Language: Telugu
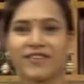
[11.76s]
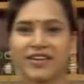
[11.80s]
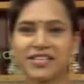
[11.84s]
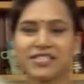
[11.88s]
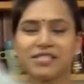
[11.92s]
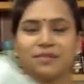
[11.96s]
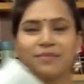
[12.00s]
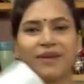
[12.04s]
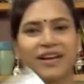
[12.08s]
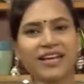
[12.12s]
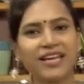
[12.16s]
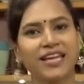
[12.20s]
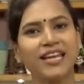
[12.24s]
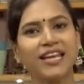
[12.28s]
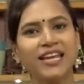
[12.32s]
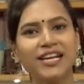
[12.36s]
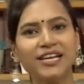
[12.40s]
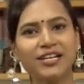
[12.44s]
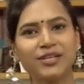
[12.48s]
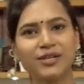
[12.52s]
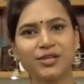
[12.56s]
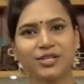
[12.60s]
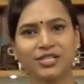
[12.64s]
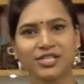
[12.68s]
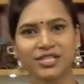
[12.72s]
ఫస్ట్ మనకి
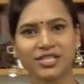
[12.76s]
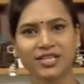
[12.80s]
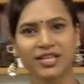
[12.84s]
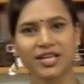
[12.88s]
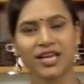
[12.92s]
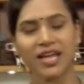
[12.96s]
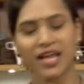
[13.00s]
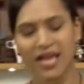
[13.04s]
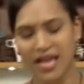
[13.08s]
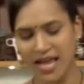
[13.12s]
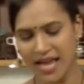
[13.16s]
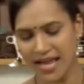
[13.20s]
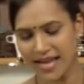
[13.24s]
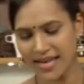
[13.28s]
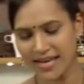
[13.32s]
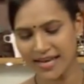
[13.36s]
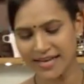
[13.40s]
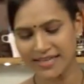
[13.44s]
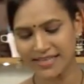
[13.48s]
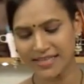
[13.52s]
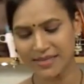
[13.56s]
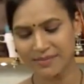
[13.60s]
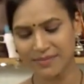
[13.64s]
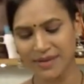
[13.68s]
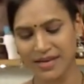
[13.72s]
లెటర్ వచ్చింది ఈ
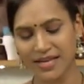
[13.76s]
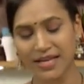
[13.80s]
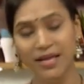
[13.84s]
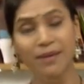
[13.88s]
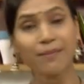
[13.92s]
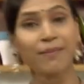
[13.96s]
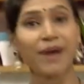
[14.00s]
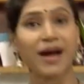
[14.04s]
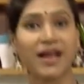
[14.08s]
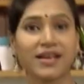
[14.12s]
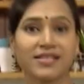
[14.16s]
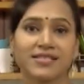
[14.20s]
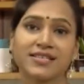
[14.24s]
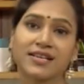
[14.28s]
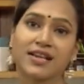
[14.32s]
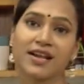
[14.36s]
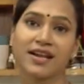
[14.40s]
లెటర్ మనకి మానస